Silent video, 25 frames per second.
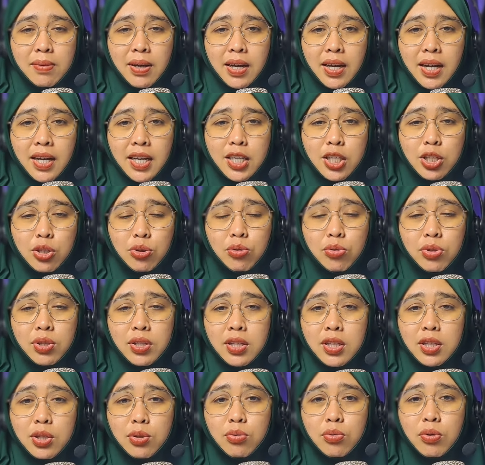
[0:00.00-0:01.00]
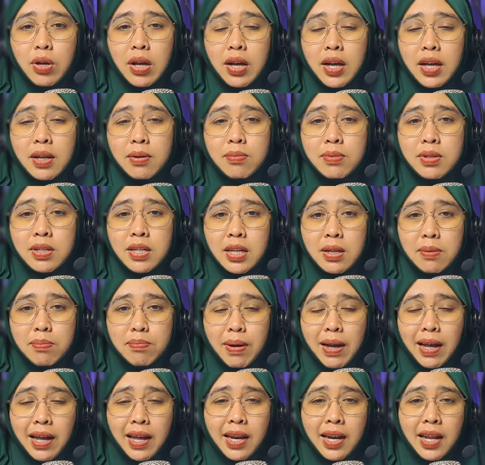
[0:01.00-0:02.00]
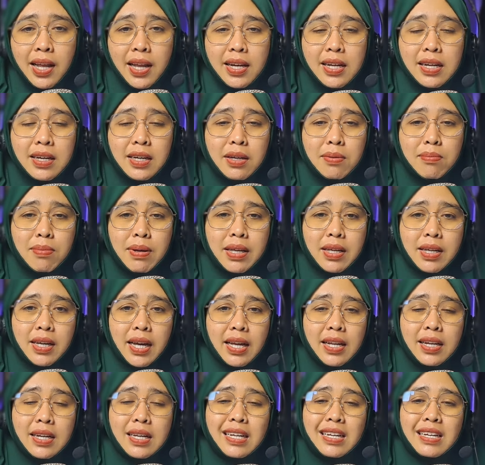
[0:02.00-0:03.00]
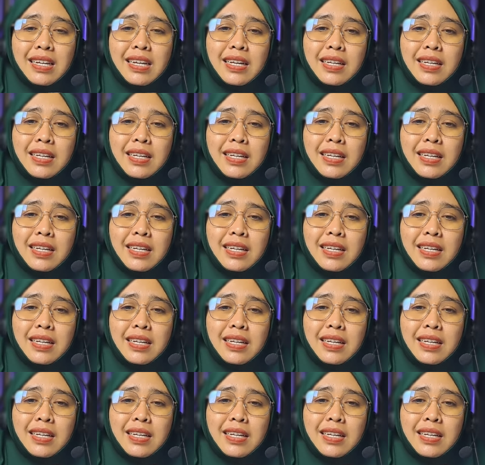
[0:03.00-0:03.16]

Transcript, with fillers: maka itu tentu akan menjadi pahala dan kebaikan.